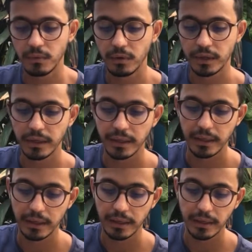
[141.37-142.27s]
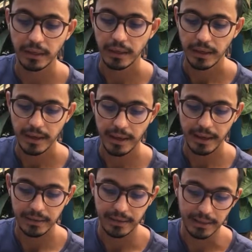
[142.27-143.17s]
porque
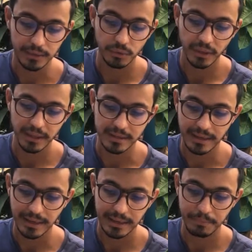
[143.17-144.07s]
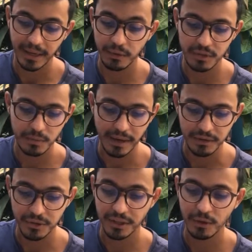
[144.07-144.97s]
na natureza ela pega um
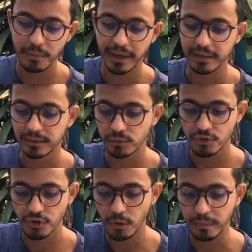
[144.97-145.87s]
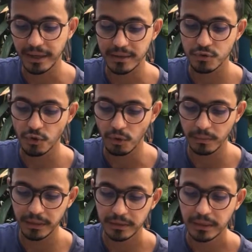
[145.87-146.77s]
espaço que não pega tanto sol, pega
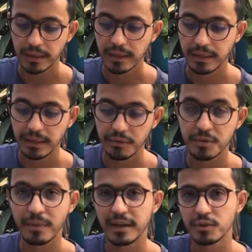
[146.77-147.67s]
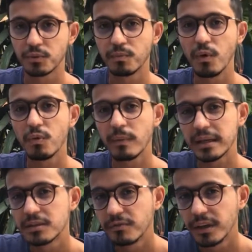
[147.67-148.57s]
sombra e é um espaço um pouco
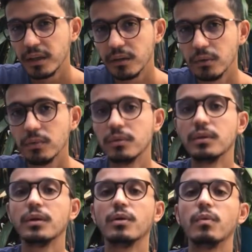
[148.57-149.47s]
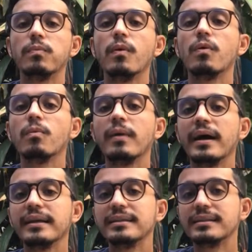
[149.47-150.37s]
mais frio, um pouco
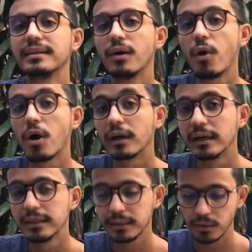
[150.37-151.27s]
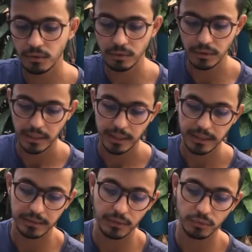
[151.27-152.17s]
mais orgânico.
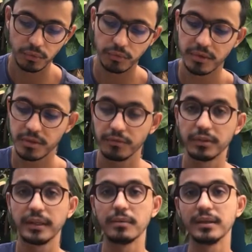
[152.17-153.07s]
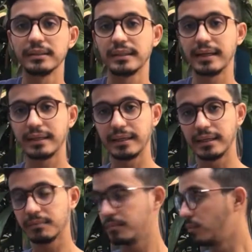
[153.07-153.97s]
Então tudo isso eu vou ter que manter
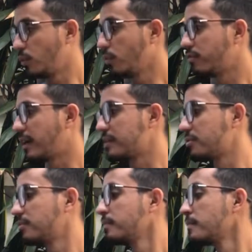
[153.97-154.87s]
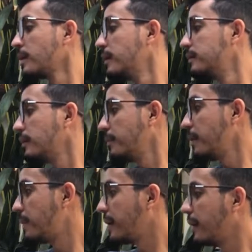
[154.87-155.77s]
aqui no vaso.
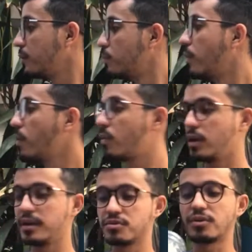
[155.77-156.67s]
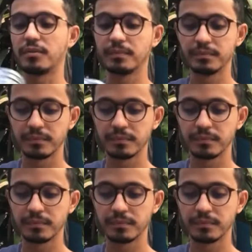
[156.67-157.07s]
Também peguei um pouco, olha só,